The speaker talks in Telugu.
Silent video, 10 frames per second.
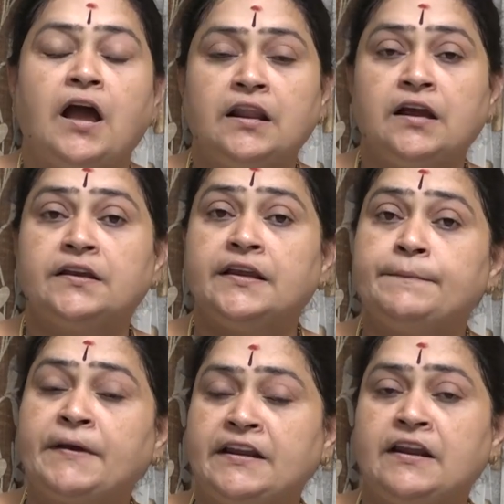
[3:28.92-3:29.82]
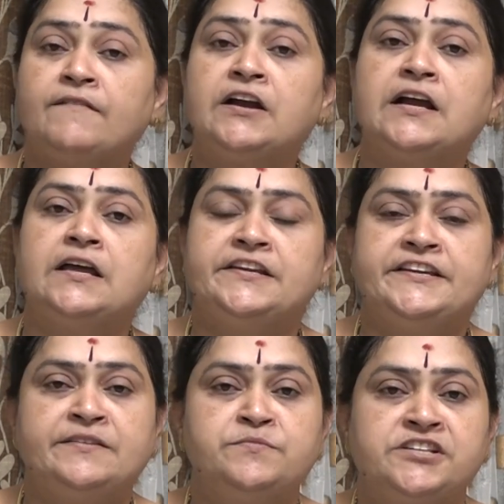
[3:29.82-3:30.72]
అలాగే మరి లవంగాల్ని
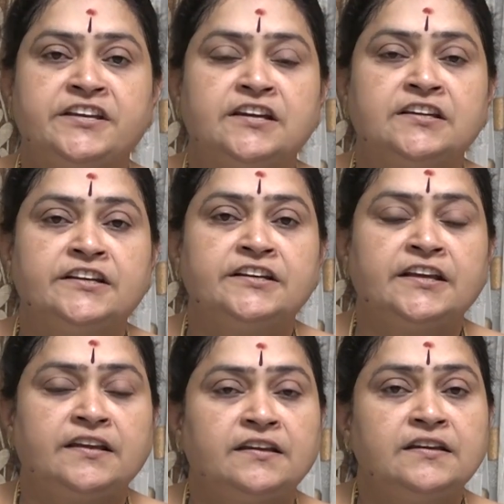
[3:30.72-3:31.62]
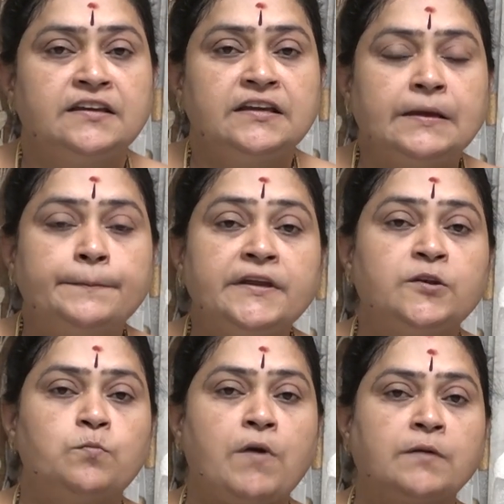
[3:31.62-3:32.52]
ఏం చేయాలి అంటే
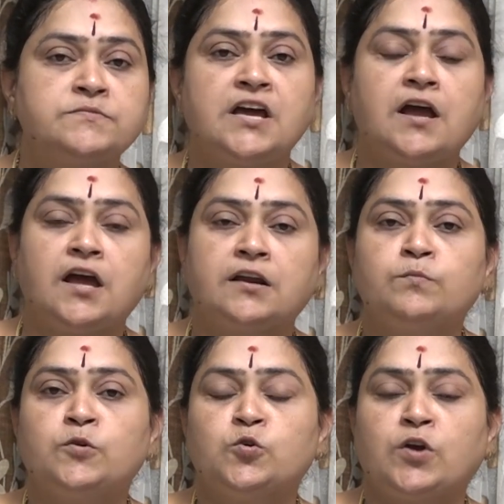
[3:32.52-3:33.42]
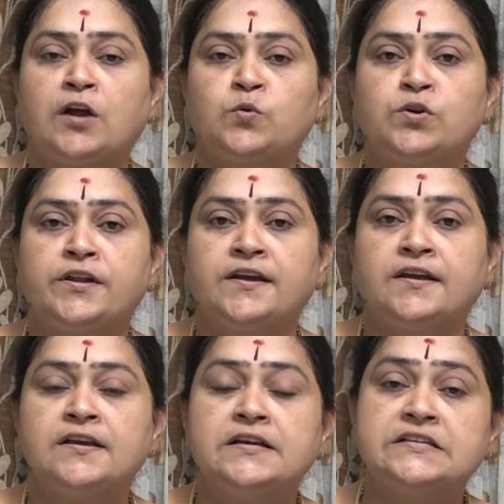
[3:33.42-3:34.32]
మీరు మాంసాహారంలో కాకుండా
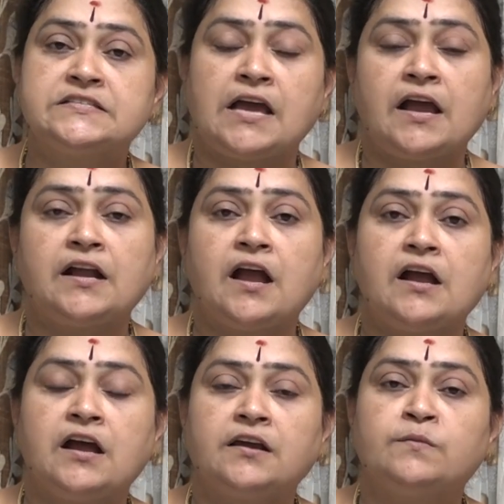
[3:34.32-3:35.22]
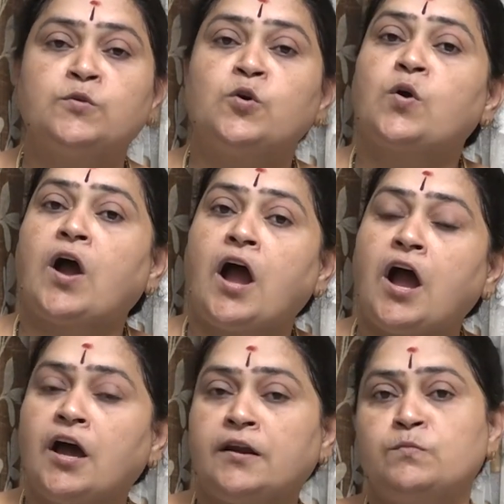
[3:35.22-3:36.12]
శాకాహారంలో
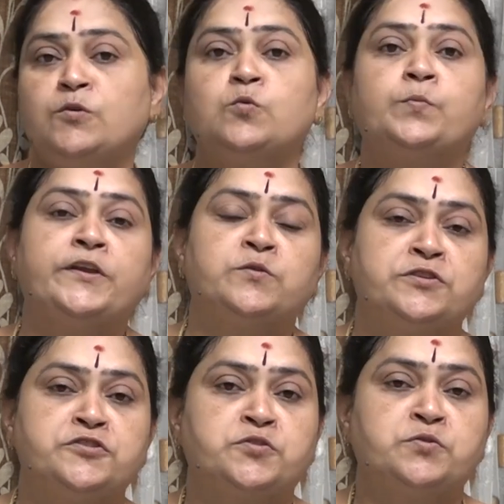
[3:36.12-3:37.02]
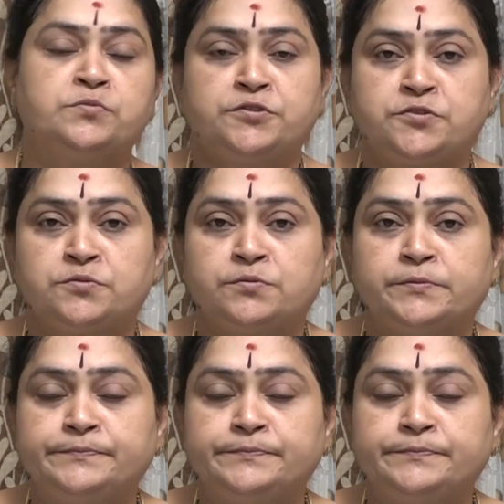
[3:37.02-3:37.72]
ఆహారంలో ఉపయోగించుకోవచ్చు